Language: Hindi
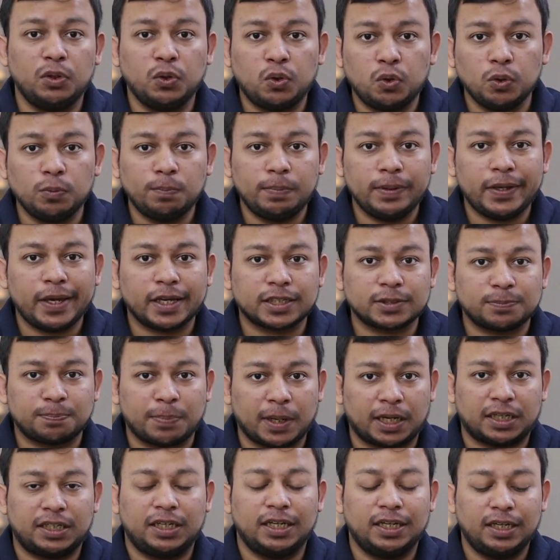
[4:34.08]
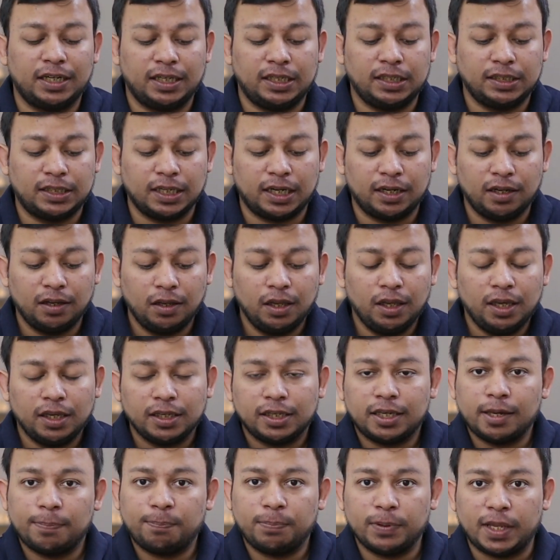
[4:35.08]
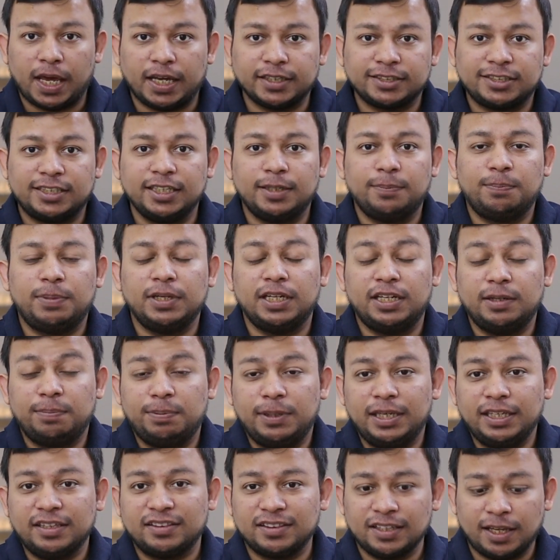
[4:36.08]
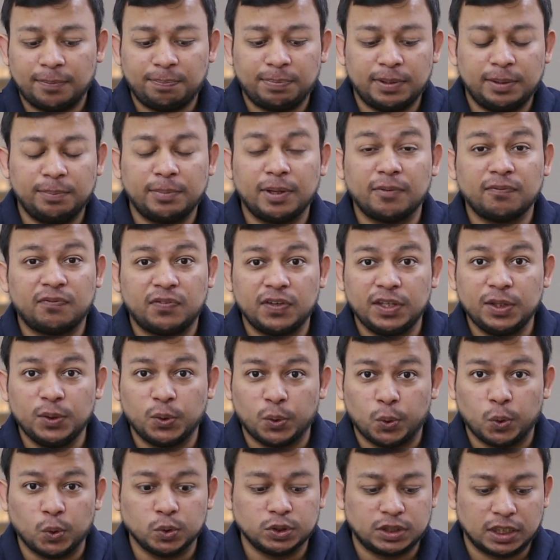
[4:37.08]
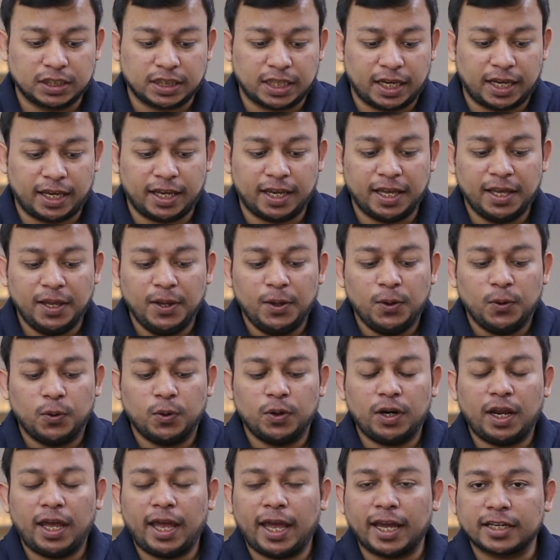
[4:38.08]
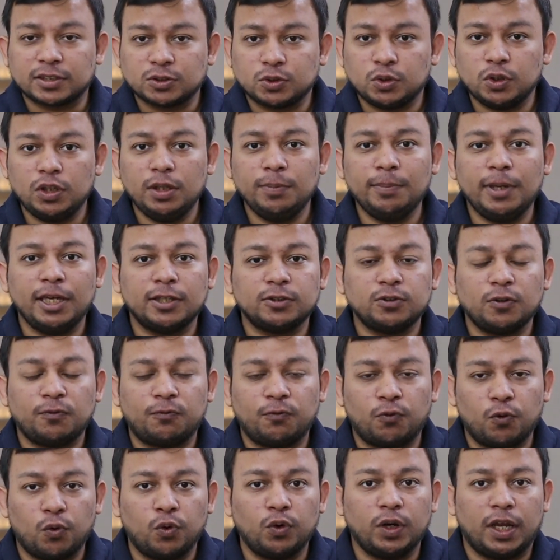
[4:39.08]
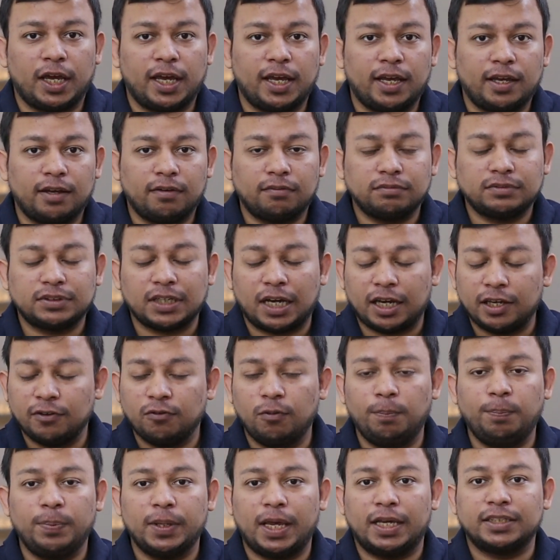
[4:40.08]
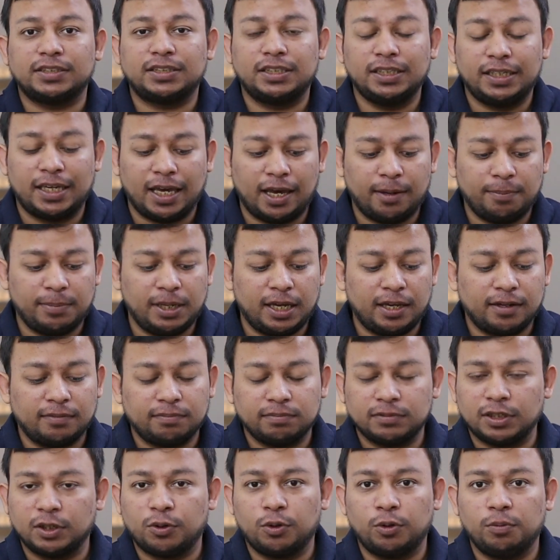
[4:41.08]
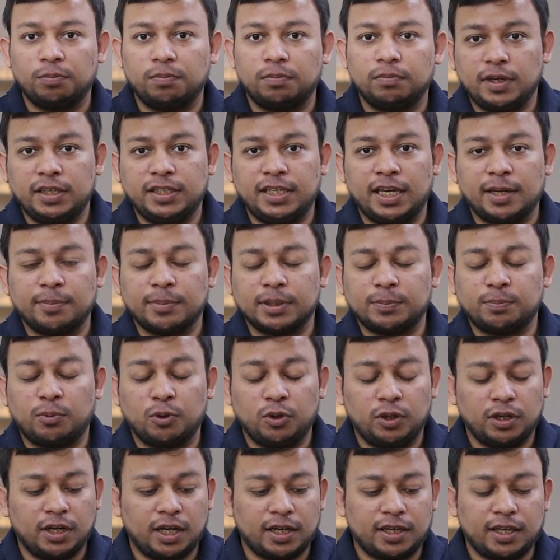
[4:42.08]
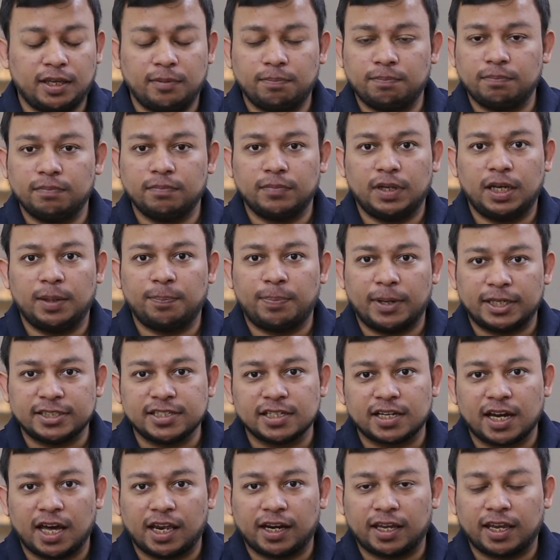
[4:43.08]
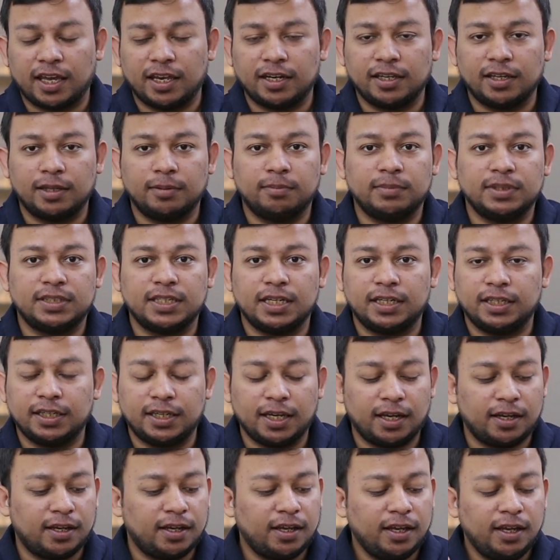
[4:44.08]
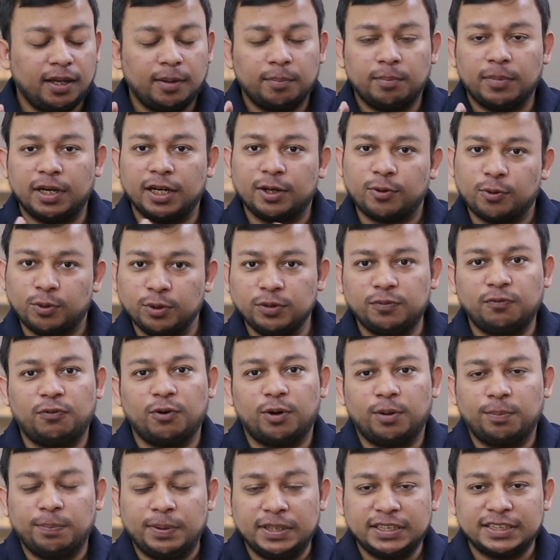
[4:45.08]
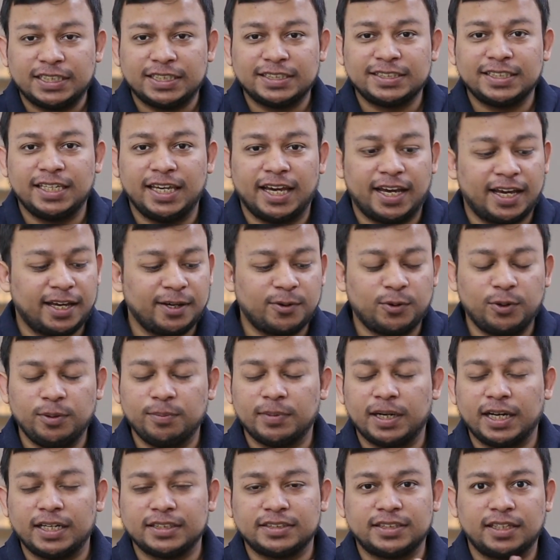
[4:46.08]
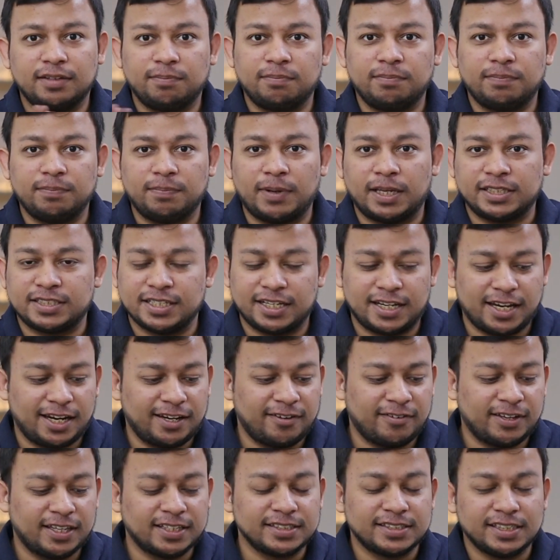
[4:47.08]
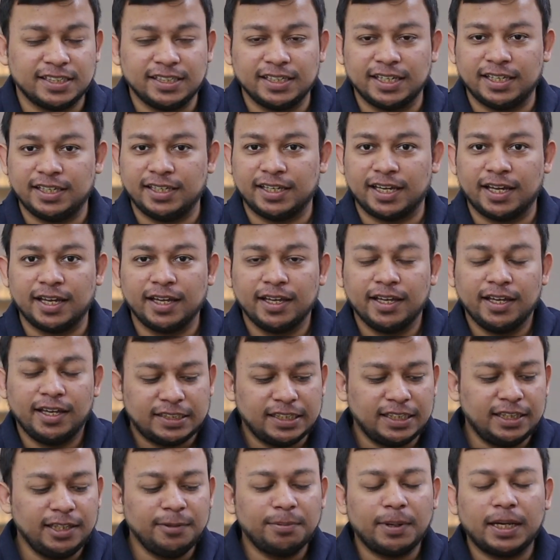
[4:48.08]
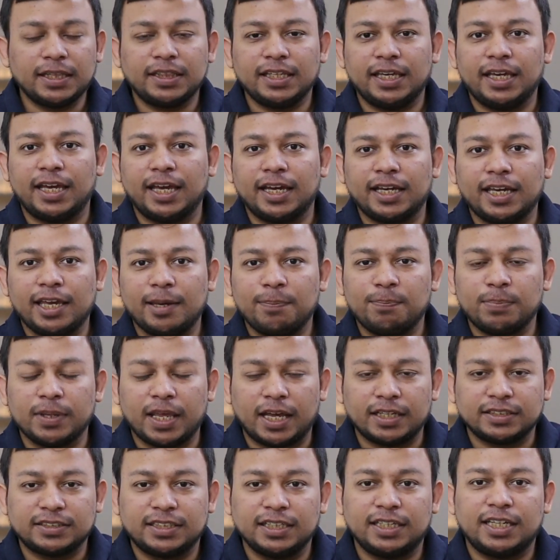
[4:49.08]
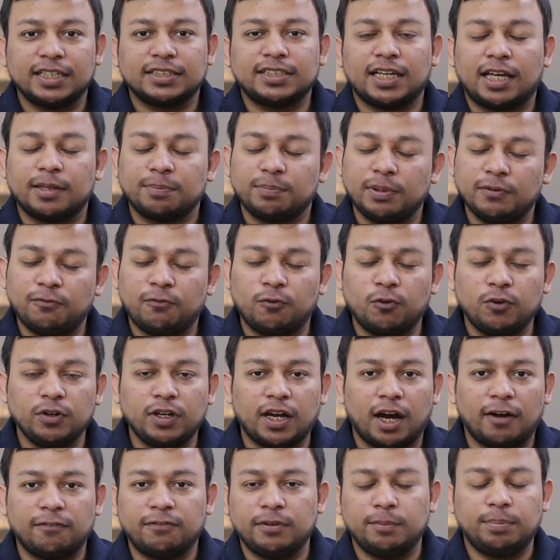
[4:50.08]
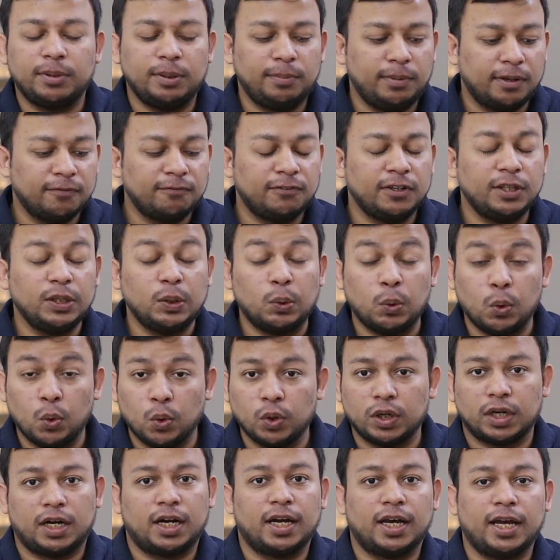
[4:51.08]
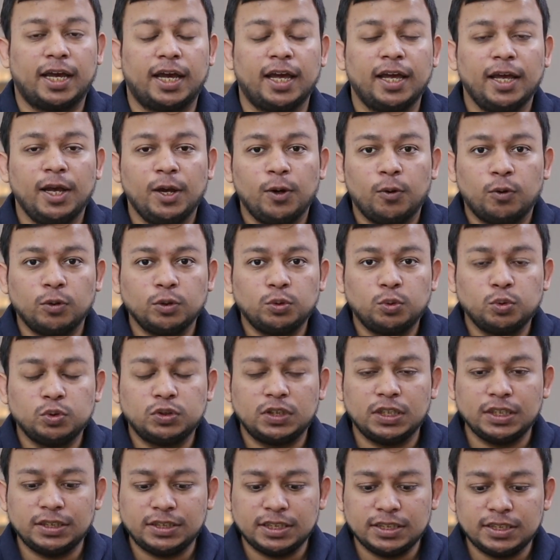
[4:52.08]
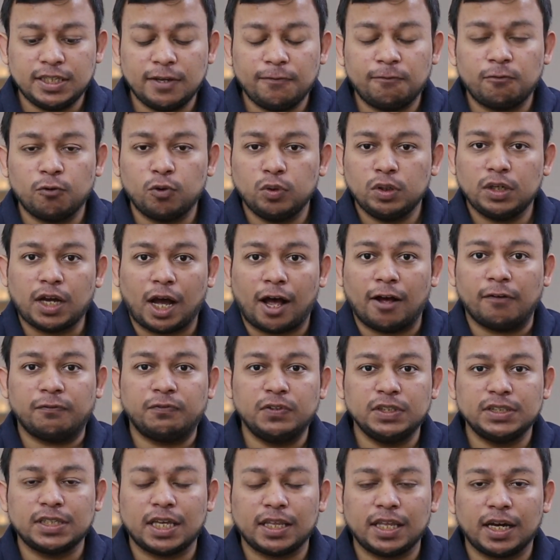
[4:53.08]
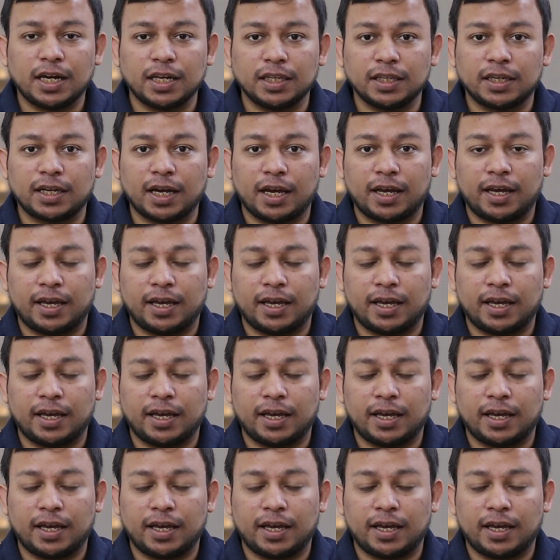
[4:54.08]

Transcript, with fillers: बिल्कुल भी एक्सपेक्टेड नहीं था कि प्लास्टिक भी इतना प्रीमियम फील हो सकता है और एक्चुअली में जो फ़ोन है चाहे वो प्लास्टिक है यार देखो ये मत बोलना कि मैंने पैसे खा रखे हैं रियलमी से ठीक है मैंने खुद फ़ोन परचेज किया है कोई मेरा ऐसे पैसे खाने वाला सीन नहीं है सीधी बात यह है कि प्लास्टिक के साथ भी फ़ोन काफ़ी प्रीमियम फील हो रहा है और दूसरी चीज़ ये फ़ोन काफ़ी ज़्यादा हल्का